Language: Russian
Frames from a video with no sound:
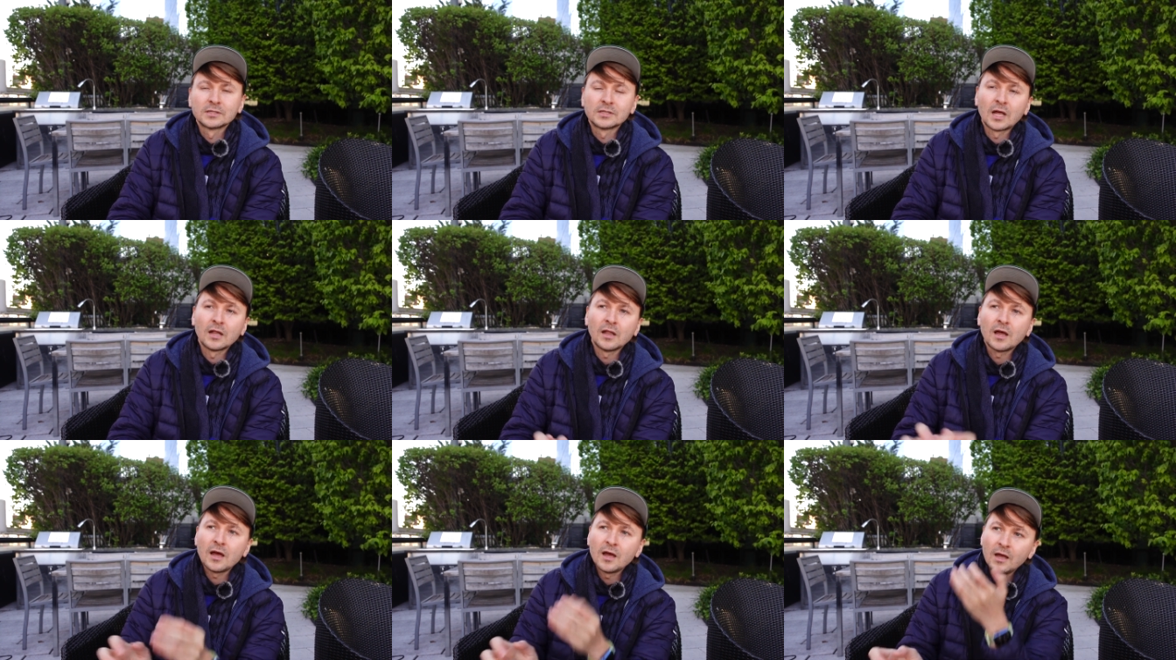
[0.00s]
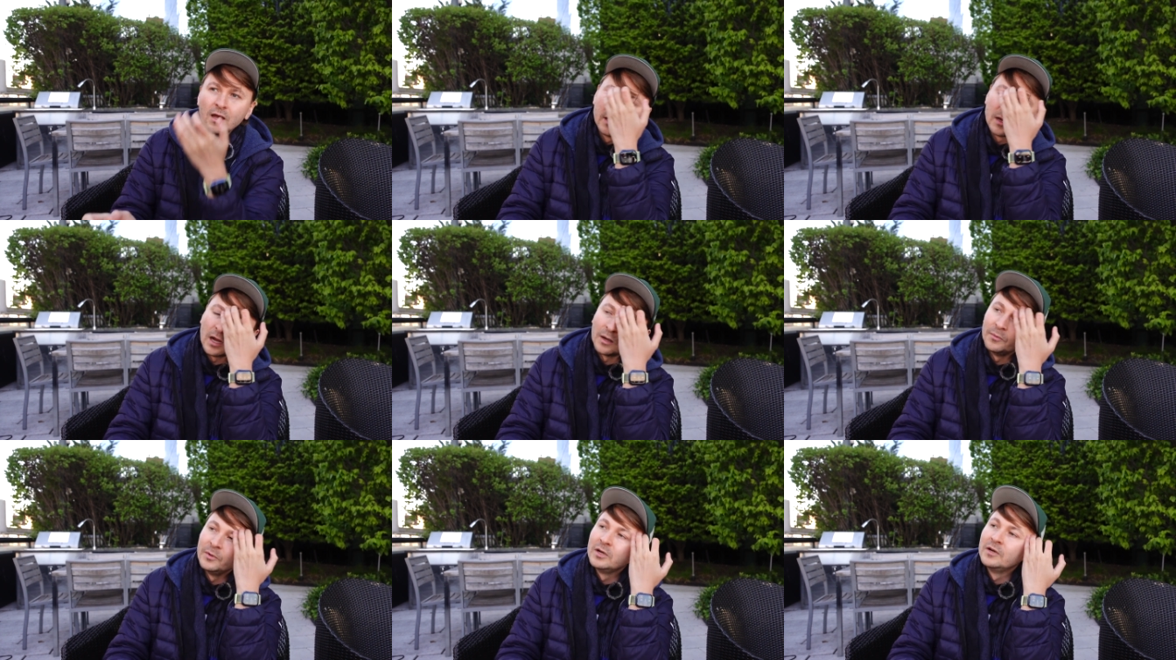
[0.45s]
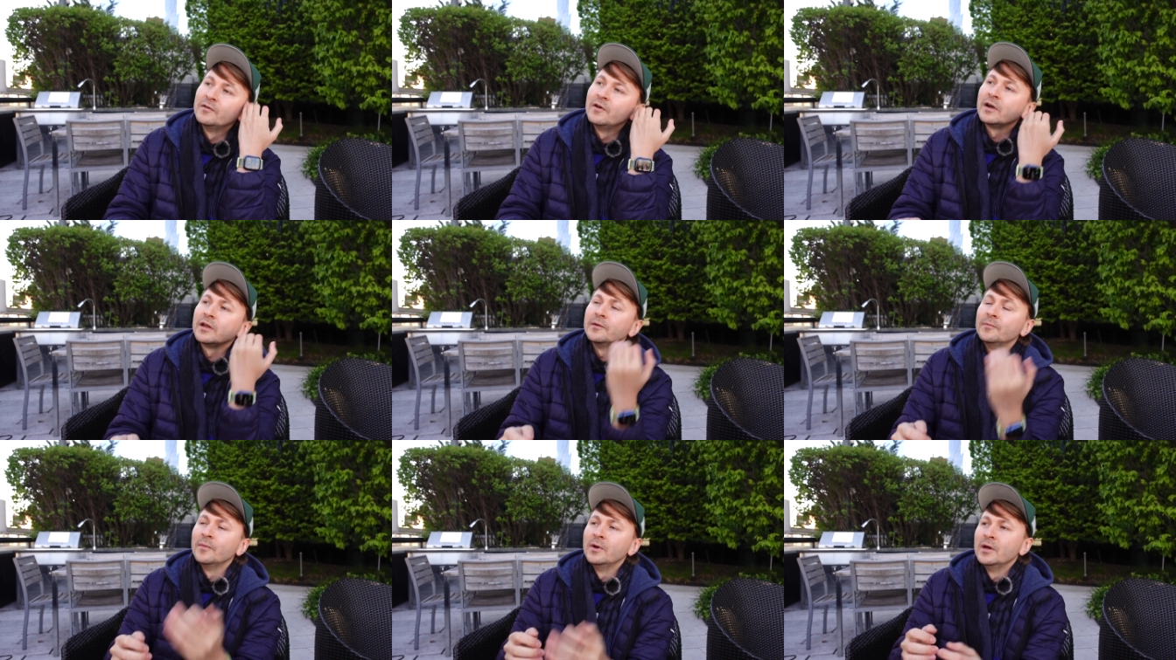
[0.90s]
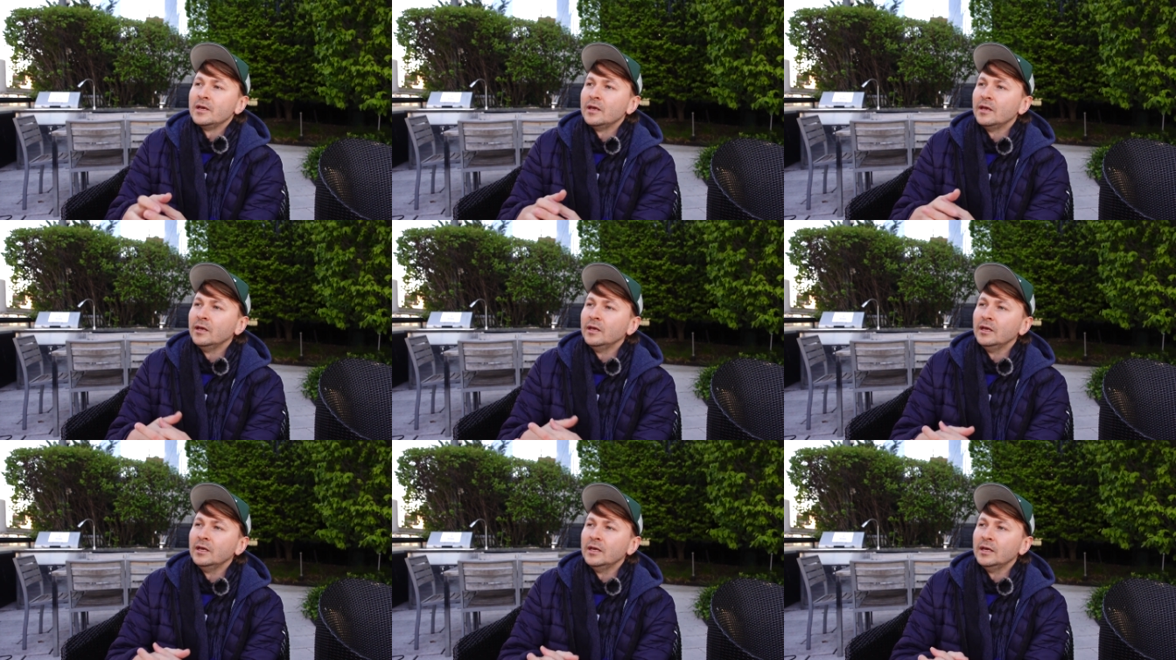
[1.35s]
стола, как мы говорим.
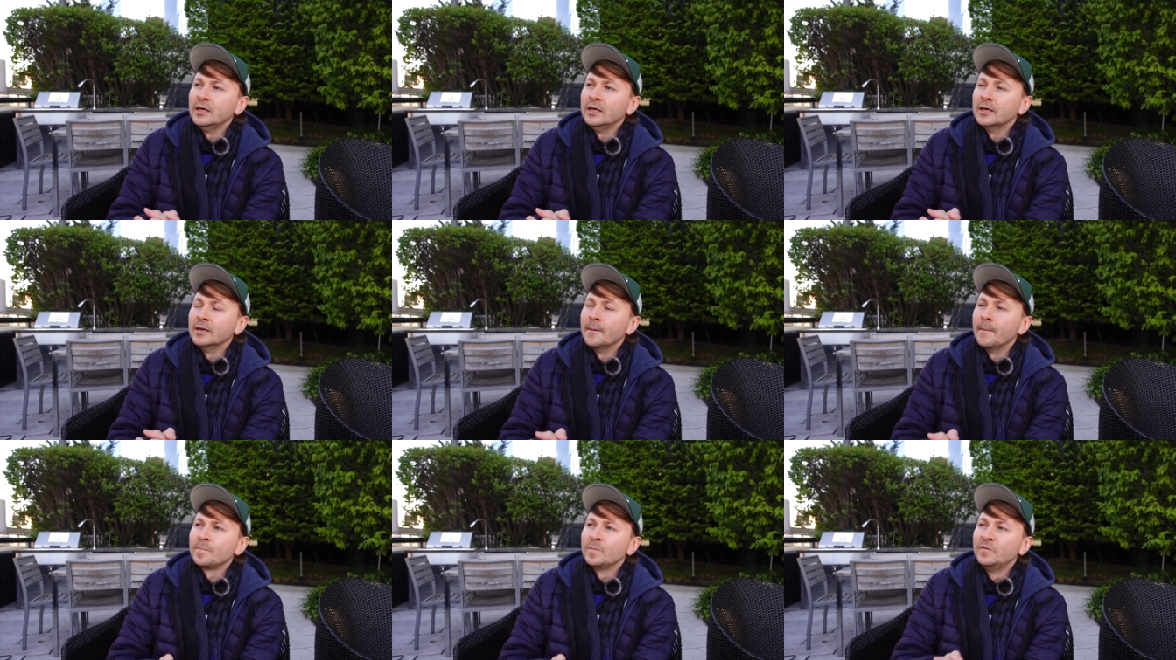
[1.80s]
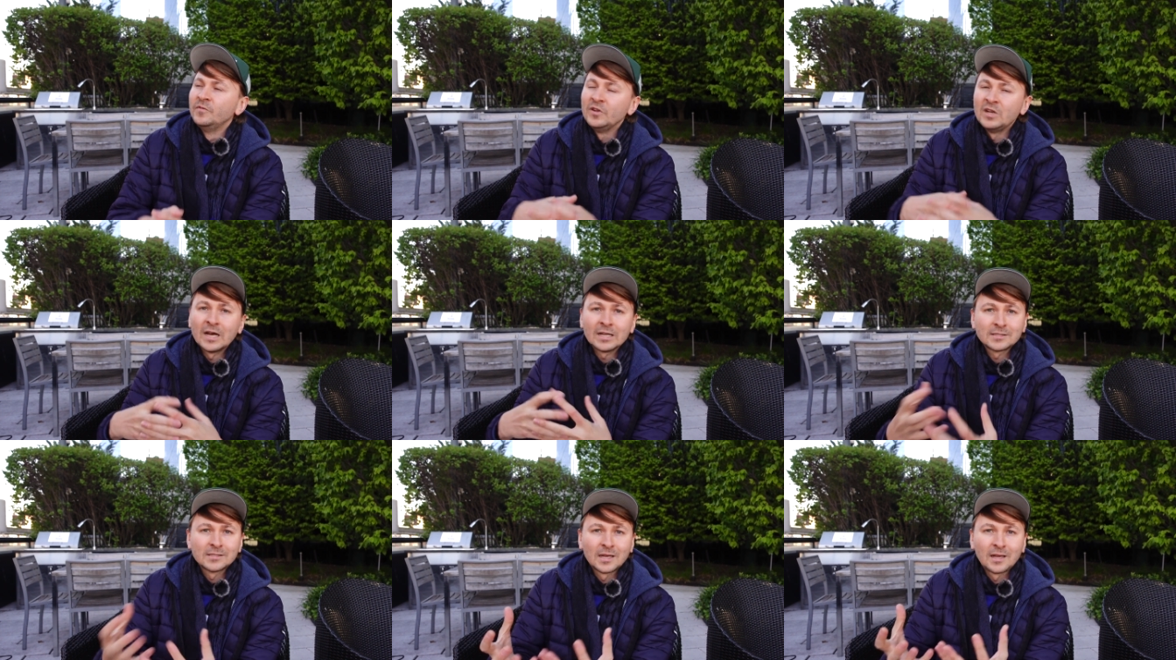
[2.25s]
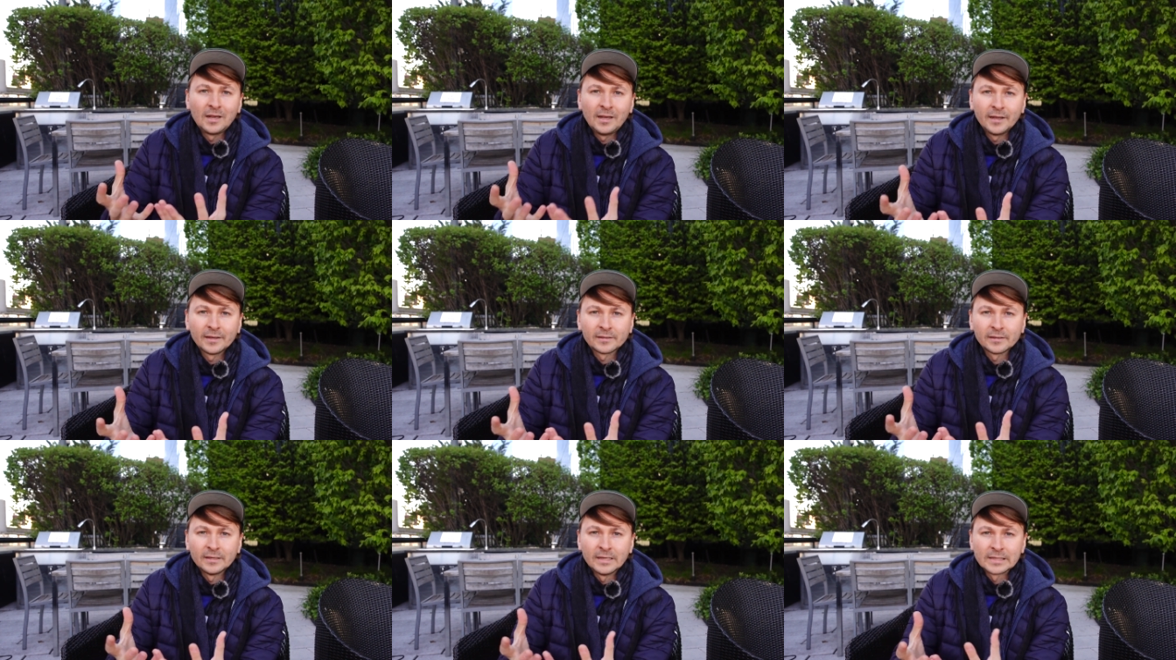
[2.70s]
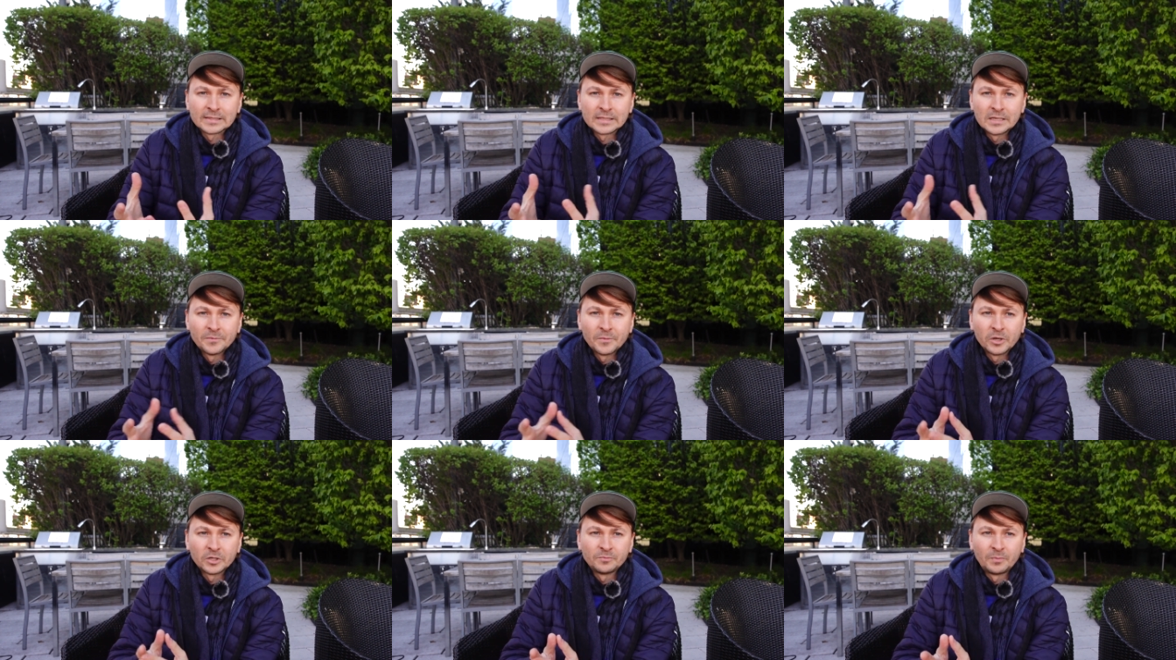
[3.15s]
И 12 лет я
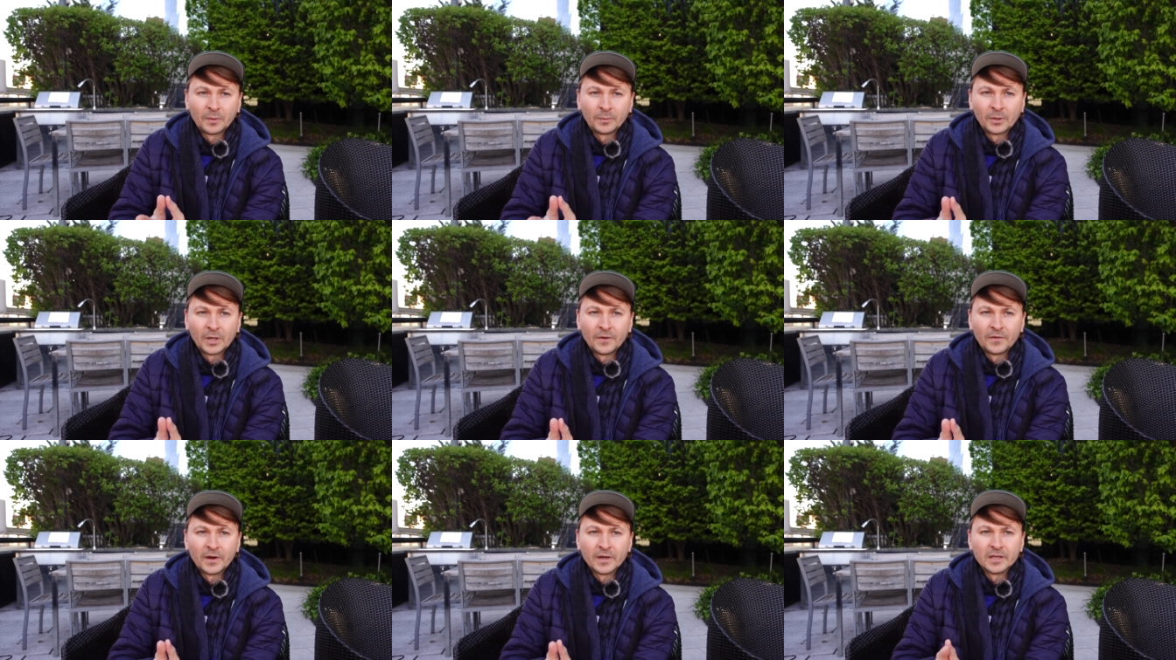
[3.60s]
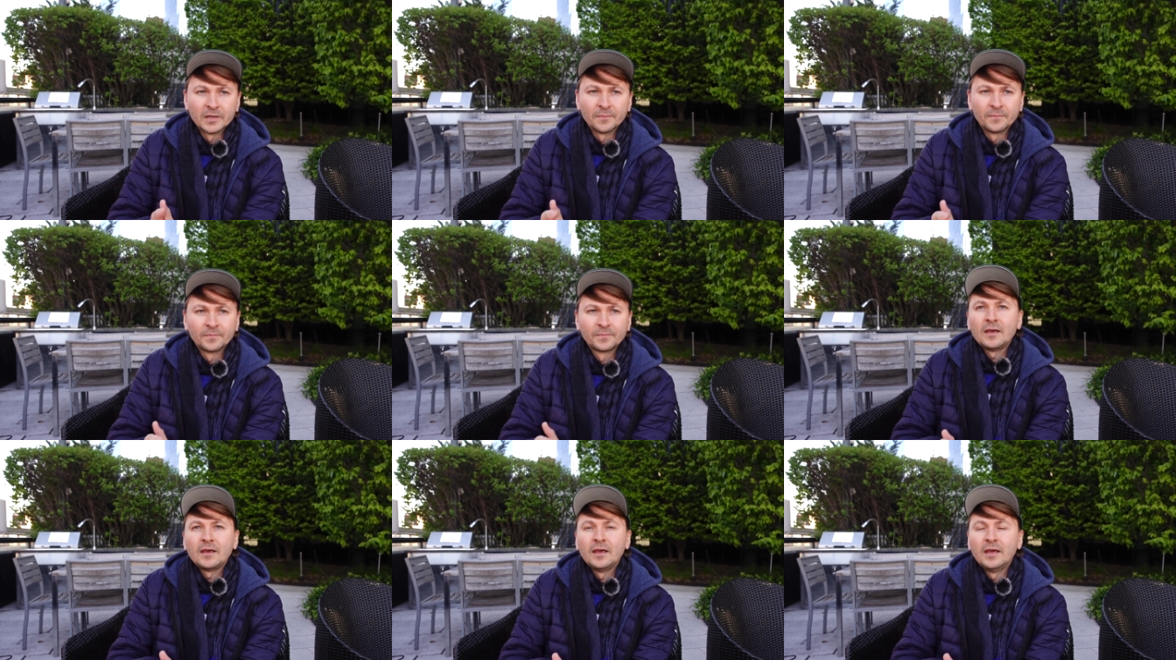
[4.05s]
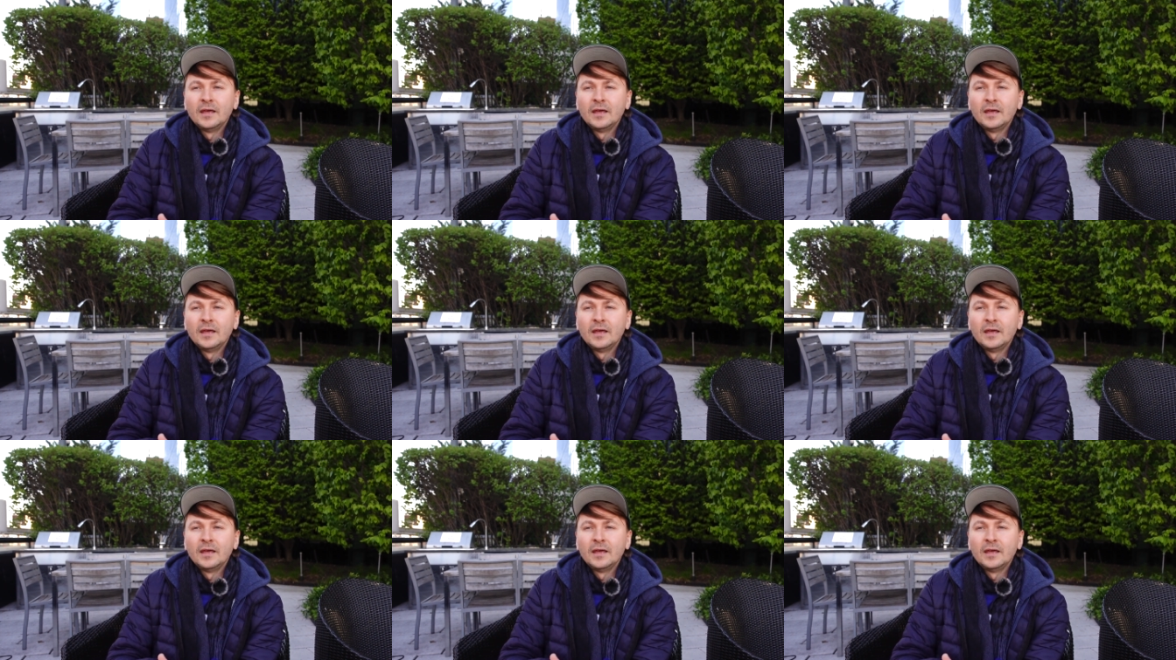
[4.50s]
занимаюсь преподаванием.